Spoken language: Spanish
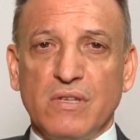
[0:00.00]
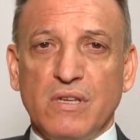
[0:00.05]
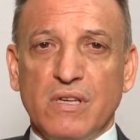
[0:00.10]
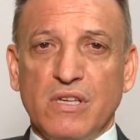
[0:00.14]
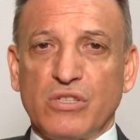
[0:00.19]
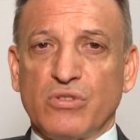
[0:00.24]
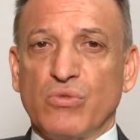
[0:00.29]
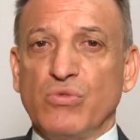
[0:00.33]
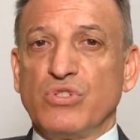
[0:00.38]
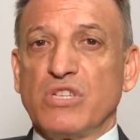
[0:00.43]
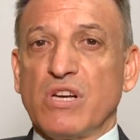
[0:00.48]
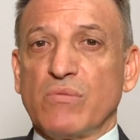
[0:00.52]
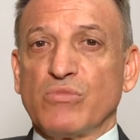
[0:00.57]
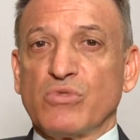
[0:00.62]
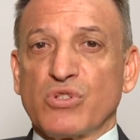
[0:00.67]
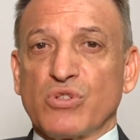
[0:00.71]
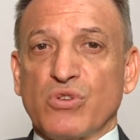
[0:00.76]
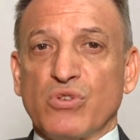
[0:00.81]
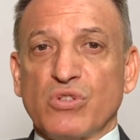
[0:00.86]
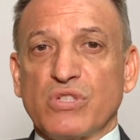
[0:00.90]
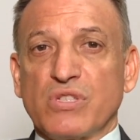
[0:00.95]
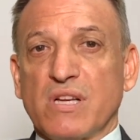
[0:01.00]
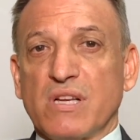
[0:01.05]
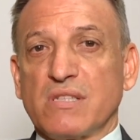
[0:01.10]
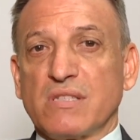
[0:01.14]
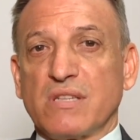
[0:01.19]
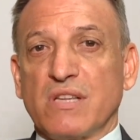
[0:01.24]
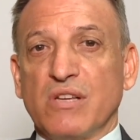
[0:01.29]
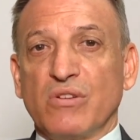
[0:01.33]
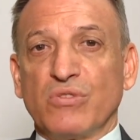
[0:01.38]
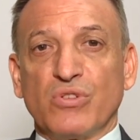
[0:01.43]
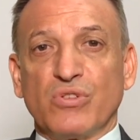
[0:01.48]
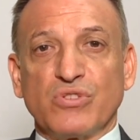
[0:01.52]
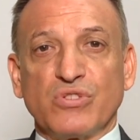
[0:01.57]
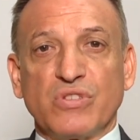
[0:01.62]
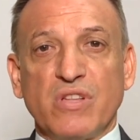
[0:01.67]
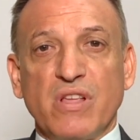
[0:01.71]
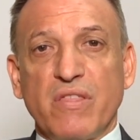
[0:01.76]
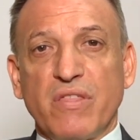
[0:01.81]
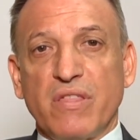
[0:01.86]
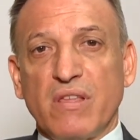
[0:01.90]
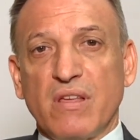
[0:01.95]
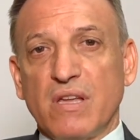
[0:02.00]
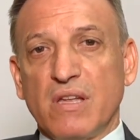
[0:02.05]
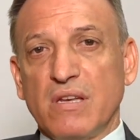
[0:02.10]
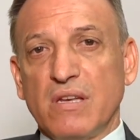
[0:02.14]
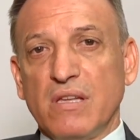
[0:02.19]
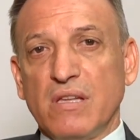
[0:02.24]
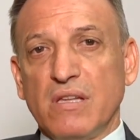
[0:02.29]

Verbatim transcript: escuchamos cosas que otros dicen